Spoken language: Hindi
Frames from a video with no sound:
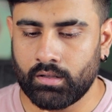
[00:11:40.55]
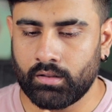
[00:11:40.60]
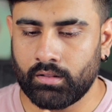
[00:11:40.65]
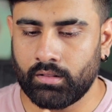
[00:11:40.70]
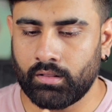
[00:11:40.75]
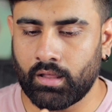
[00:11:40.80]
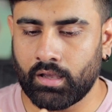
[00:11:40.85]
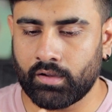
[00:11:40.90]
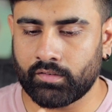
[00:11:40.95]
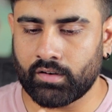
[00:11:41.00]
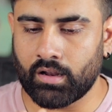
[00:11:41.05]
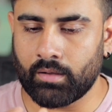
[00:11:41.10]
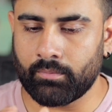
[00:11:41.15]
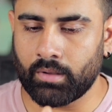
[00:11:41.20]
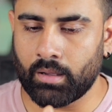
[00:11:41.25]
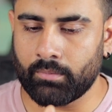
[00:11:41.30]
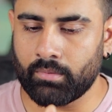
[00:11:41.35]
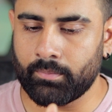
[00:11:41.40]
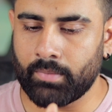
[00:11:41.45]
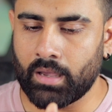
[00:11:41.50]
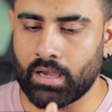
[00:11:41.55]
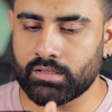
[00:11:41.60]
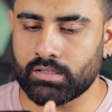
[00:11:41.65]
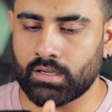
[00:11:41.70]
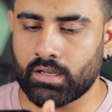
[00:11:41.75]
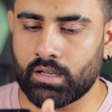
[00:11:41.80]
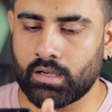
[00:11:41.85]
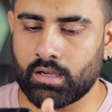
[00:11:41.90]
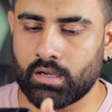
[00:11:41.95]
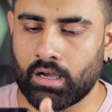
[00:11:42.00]
नेक्स्ट आप यहाँ पे बैक
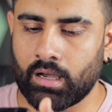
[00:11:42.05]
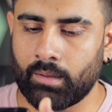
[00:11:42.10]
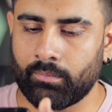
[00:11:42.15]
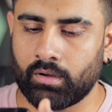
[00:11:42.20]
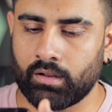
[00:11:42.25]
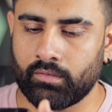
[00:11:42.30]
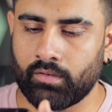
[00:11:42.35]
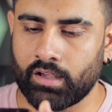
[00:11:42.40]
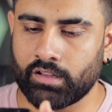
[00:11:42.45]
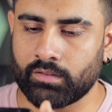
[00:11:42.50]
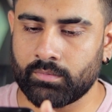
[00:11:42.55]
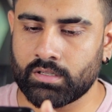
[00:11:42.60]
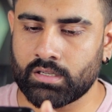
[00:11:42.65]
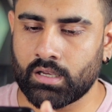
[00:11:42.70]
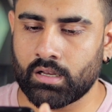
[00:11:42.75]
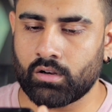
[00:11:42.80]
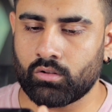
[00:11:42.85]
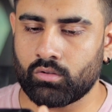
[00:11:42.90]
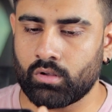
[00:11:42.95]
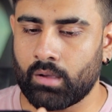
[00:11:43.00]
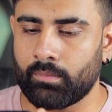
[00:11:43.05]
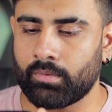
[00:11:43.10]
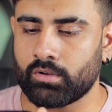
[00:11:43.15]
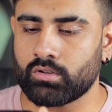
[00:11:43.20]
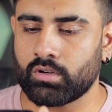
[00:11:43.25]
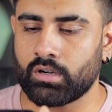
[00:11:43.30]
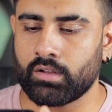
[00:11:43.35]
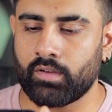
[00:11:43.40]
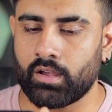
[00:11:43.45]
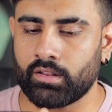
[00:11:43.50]
जाना आप डिवाइस में जाना तो यहाँ पे
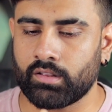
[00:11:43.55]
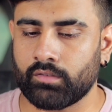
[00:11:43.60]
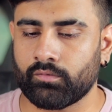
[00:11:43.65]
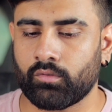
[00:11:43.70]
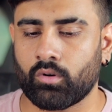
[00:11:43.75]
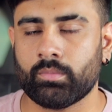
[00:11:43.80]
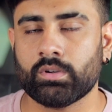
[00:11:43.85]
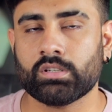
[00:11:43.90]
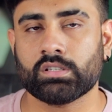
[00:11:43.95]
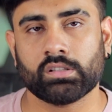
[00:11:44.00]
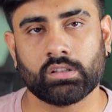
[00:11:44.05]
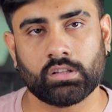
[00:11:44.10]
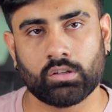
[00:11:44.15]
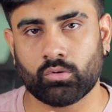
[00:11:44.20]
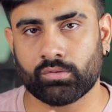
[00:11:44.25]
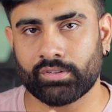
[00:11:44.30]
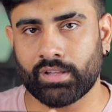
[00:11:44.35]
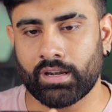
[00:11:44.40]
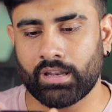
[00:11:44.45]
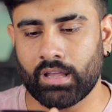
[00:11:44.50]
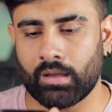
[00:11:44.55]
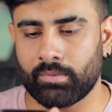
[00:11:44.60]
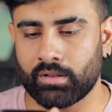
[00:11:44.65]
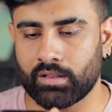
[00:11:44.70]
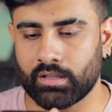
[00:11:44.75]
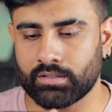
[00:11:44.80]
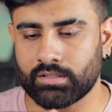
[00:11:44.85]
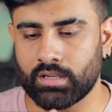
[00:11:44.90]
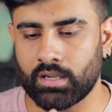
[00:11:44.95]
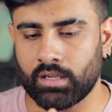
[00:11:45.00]
जो डिवाइस इन्फॉर्मेशन थी वो सारी यहाँ पे
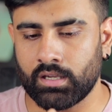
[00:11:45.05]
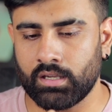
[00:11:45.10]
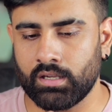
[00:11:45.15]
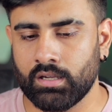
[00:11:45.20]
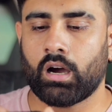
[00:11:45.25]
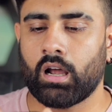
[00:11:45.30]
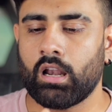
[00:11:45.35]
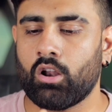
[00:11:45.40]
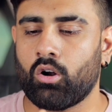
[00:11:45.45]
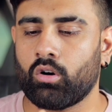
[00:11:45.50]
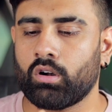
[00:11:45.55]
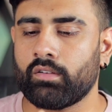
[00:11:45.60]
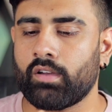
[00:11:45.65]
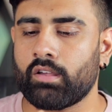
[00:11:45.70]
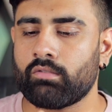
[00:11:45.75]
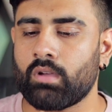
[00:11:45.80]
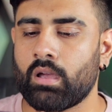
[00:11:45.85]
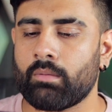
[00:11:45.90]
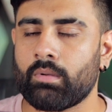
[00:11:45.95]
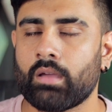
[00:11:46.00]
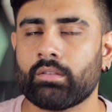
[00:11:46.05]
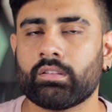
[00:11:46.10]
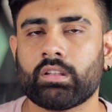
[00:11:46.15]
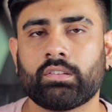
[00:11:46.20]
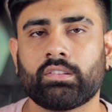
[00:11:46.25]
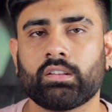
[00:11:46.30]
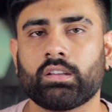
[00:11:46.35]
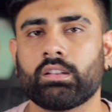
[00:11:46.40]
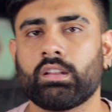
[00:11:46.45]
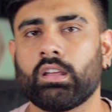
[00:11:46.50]
दिख जाएगी अनलॉक डिवाइस में आप
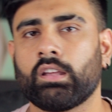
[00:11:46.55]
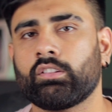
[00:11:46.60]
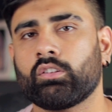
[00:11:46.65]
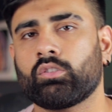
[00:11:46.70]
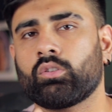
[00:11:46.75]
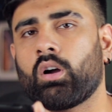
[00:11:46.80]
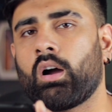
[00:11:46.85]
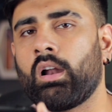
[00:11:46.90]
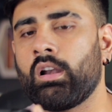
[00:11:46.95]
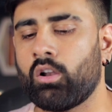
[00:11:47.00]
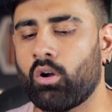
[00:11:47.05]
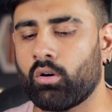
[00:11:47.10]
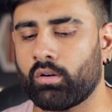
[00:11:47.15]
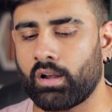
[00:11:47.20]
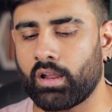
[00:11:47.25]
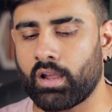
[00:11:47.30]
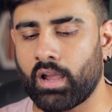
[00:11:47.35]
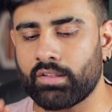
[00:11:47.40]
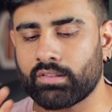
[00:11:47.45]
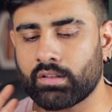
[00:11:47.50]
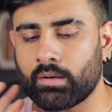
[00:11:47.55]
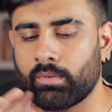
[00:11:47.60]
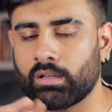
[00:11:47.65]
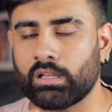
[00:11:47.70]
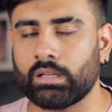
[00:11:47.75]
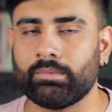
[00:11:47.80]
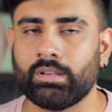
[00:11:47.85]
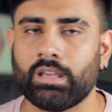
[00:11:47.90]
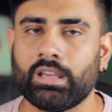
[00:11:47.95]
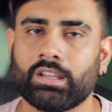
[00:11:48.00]
जैसे कि देख सकते हो अनलॉक लिखा है इसका
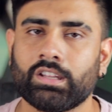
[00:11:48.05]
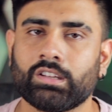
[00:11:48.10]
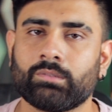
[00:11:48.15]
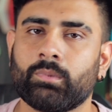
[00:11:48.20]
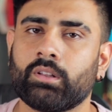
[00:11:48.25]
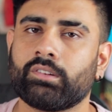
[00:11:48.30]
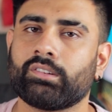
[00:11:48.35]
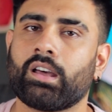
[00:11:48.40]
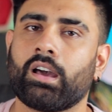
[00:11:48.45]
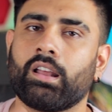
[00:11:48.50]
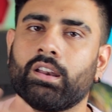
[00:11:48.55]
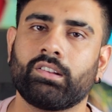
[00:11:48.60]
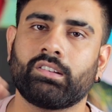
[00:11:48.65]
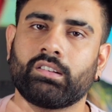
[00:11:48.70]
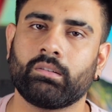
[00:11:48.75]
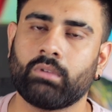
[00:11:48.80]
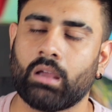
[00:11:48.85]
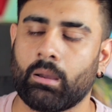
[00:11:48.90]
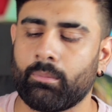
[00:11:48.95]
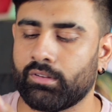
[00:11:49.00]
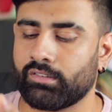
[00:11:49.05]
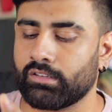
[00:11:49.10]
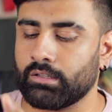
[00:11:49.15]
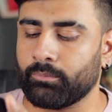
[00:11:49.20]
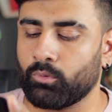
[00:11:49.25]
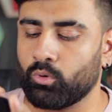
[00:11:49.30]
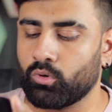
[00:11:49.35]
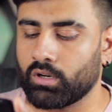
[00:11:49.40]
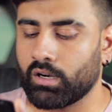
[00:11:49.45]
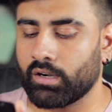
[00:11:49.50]
मतलब ये है कि इसमें सारे सिम यहाँ पे
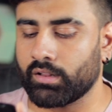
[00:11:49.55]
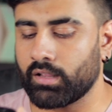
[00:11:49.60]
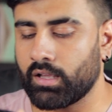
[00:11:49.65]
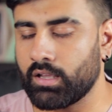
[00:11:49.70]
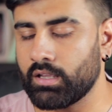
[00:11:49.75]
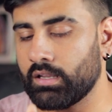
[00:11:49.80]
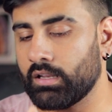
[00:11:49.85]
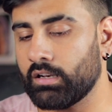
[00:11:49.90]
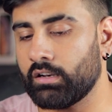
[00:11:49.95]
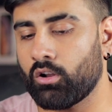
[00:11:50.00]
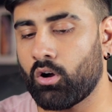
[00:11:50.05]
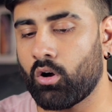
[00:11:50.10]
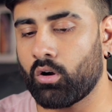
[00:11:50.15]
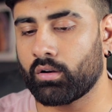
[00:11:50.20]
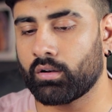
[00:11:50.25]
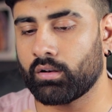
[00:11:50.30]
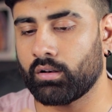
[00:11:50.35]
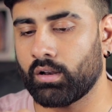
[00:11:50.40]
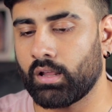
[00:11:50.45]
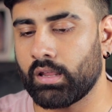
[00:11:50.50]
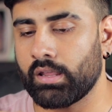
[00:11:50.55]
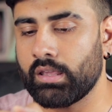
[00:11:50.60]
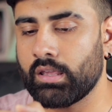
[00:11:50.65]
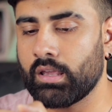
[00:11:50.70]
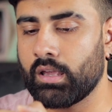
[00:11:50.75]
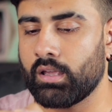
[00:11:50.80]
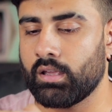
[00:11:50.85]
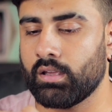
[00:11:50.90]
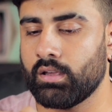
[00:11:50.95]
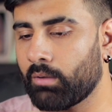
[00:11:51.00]
सपोर्ट करता है ये लॉक नहीं
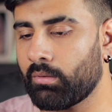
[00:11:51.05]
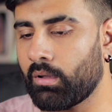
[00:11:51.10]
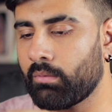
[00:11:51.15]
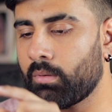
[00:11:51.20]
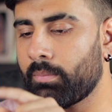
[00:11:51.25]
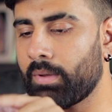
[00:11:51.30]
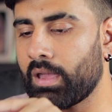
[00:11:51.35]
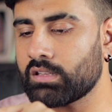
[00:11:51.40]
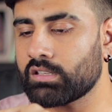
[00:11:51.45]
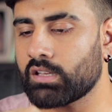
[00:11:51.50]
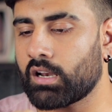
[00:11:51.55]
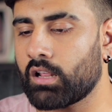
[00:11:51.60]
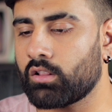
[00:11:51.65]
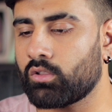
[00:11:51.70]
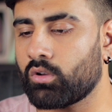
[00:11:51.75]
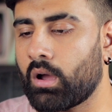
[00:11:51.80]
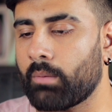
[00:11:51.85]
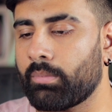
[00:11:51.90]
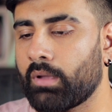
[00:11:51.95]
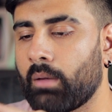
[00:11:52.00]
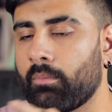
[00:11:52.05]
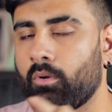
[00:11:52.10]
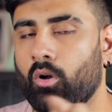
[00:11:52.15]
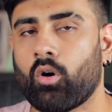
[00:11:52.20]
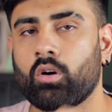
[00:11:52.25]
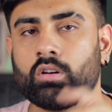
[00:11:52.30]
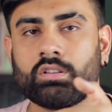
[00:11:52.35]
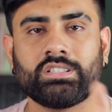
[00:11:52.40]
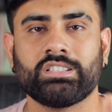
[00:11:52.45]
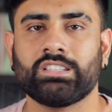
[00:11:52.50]
है अब यहाँ पे बैक जाना तो आप यहाँ पे
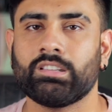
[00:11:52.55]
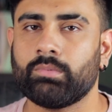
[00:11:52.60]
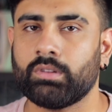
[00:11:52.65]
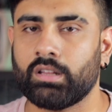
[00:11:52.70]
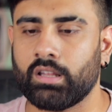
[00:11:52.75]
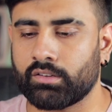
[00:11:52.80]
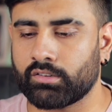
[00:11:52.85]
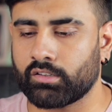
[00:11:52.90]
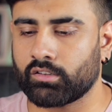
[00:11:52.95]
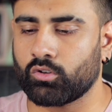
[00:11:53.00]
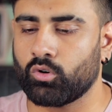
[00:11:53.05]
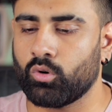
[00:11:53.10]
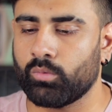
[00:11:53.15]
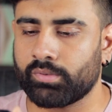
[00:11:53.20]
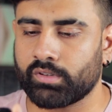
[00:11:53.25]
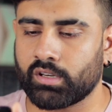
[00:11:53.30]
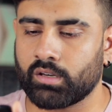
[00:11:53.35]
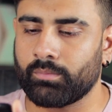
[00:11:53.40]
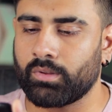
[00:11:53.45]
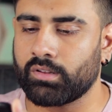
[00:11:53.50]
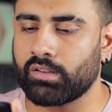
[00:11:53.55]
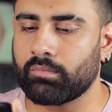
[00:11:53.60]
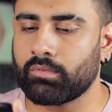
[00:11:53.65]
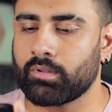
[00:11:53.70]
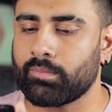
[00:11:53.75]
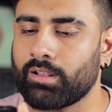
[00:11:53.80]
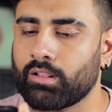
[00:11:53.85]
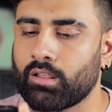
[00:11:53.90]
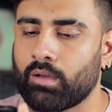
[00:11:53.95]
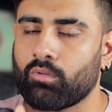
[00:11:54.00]
और चीज़ें भी देख सकते हो होम स्क्रीन पर सबसे
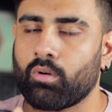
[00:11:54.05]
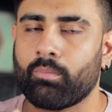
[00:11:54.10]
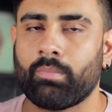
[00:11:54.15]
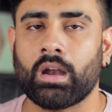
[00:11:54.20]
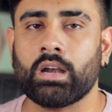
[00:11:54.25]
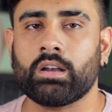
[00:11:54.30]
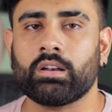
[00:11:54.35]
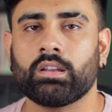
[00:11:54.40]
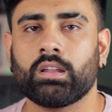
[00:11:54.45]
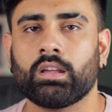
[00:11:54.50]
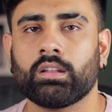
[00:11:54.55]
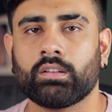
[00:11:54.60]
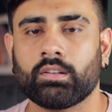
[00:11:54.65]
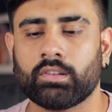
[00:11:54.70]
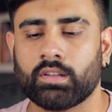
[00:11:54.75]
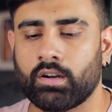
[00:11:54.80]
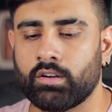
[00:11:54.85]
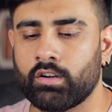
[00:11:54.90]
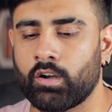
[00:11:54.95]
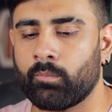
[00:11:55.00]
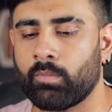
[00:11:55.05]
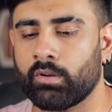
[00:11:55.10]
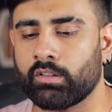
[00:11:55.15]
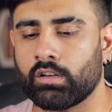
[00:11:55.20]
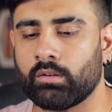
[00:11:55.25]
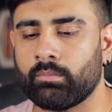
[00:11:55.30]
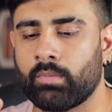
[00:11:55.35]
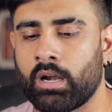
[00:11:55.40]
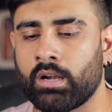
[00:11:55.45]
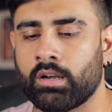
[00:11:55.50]
पहले तो आपको बैटरी है जैसे हंड्रेड
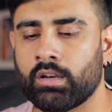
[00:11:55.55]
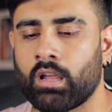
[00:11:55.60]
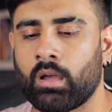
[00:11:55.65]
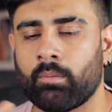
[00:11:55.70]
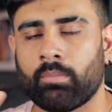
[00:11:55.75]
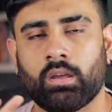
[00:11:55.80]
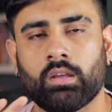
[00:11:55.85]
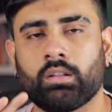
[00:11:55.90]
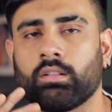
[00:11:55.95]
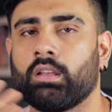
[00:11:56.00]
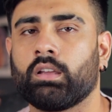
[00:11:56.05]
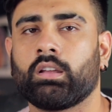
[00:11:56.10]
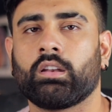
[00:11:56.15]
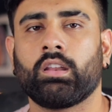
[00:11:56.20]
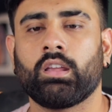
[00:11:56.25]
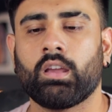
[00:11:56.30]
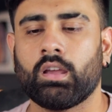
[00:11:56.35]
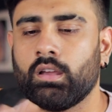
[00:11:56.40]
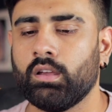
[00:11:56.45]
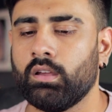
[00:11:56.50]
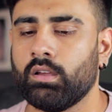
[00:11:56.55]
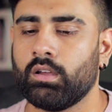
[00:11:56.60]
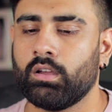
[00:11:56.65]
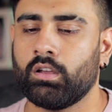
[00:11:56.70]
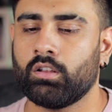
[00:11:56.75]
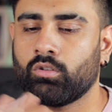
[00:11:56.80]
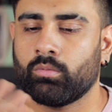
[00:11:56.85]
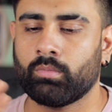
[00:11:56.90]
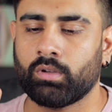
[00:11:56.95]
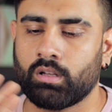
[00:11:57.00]
बैटरी यहाँ पे दिख रही है
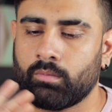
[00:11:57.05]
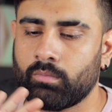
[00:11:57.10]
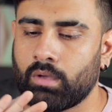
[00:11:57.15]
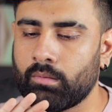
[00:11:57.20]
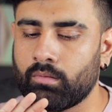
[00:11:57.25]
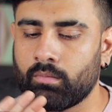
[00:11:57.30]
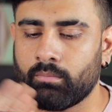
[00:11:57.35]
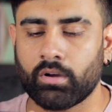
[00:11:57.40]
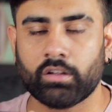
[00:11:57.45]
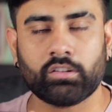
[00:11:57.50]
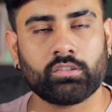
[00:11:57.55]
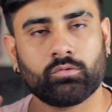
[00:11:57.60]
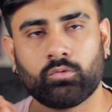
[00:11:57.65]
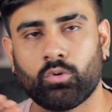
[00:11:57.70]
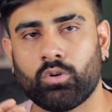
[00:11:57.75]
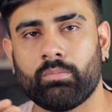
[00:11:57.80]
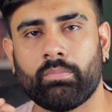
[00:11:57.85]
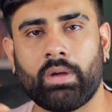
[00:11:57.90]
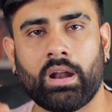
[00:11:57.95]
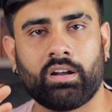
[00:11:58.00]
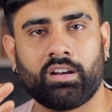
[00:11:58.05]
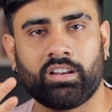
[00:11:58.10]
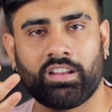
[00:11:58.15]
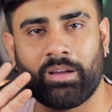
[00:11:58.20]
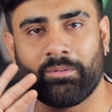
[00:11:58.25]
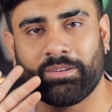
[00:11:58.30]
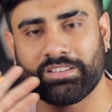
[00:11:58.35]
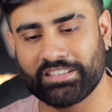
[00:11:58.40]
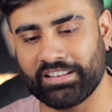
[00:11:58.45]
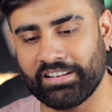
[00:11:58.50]
मतलब यहाँ पे मस्त फुल बैटरी
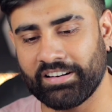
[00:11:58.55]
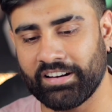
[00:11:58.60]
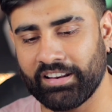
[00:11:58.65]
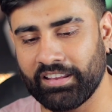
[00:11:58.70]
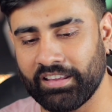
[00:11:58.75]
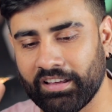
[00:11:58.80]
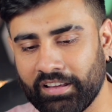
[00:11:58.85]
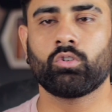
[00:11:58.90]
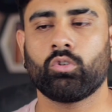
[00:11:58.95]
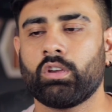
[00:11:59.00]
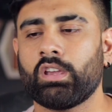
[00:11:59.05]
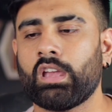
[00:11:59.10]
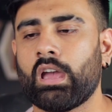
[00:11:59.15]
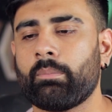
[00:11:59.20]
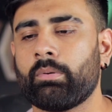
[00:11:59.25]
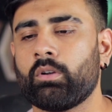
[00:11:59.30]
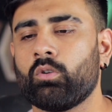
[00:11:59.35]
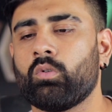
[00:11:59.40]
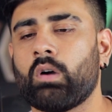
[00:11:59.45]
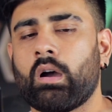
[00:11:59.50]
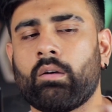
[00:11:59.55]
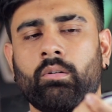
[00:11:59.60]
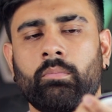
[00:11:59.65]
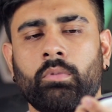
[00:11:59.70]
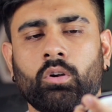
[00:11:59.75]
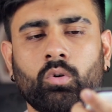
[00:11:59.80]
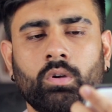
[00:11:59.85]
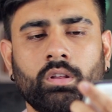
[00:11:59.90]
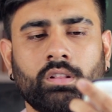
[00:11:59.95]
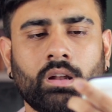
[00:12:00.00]
यहाँ पे चल रही है क्योंकि यहाँ पे हुआवे
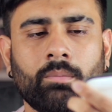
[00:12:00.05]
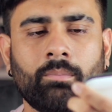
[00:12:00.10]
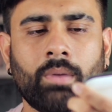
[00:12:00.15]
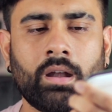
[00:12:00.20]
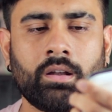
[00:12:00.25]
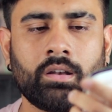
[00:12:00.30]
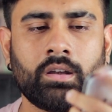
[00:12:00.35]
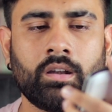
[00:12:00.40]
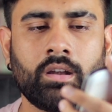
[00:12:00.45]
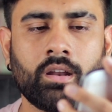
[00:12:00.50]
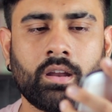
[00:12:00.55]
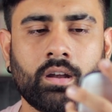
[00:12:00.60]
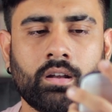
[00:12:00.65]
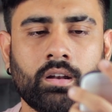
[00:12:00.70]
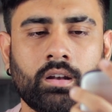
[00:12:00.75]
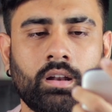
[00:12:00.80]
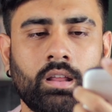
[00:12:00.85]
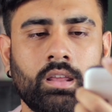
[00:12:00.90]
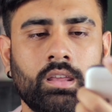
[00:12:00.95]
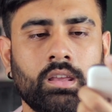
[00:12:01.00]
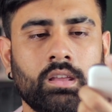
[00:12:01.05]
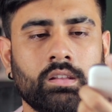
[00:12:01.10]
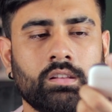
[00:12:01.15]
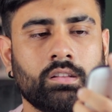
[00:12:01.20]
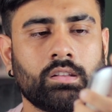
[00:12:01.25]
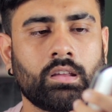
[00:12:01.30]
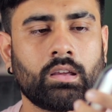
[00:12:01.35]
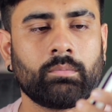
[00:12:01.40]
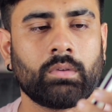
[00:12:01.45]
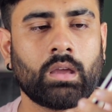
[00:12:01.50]
में कोई इतना बैटरी इंडिकेटर नहीं है
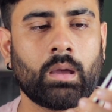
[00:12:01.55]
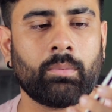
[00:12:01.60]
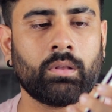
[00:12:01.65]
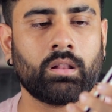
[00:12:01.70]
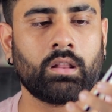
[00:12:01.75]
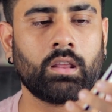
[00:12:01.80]
जैसे आप यहाँ पे